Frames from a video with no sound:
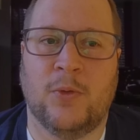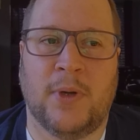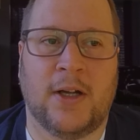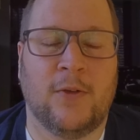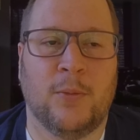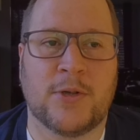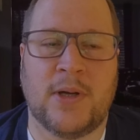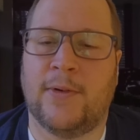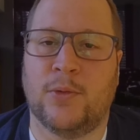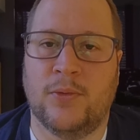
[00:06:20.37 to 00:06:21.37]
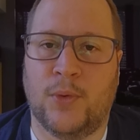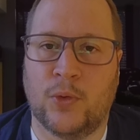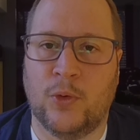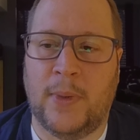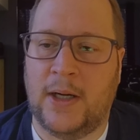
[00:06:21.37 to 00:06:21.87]
Man kann zum Beispiel einfach nur ein
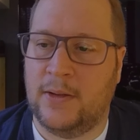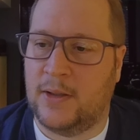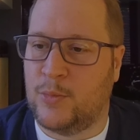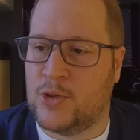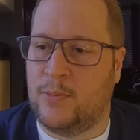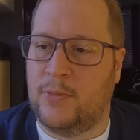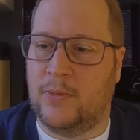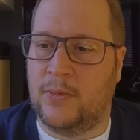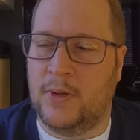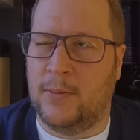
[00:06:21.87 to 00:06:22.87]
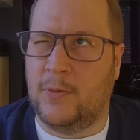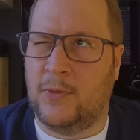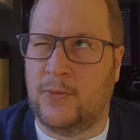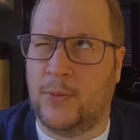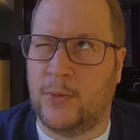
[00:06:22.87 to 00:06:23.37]
Foto machen in einem bestimmten
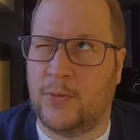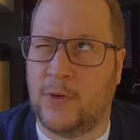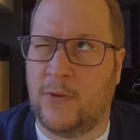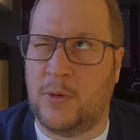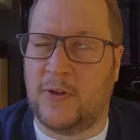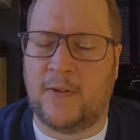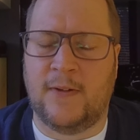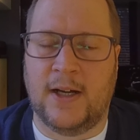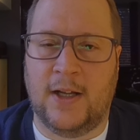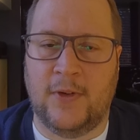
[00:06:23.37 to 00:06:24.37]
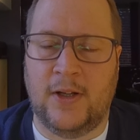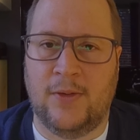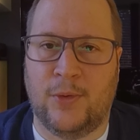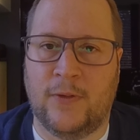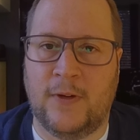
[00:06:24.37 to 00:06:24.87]
45 ähm, bis 60 Grad Winkel von